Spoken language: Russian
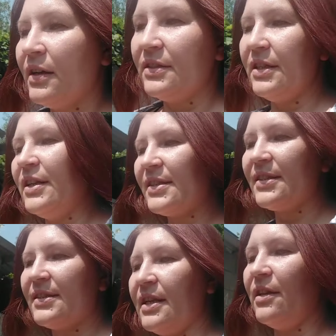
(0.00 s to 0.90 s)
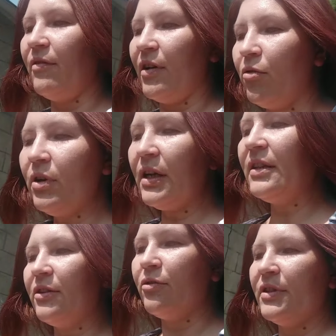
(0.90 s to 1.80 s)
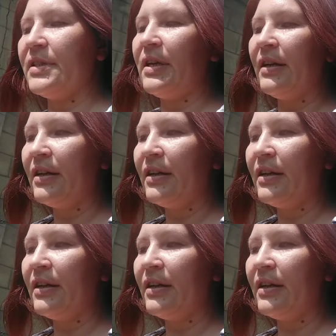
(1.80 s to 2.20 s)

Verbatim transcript: интересы целого города, то есть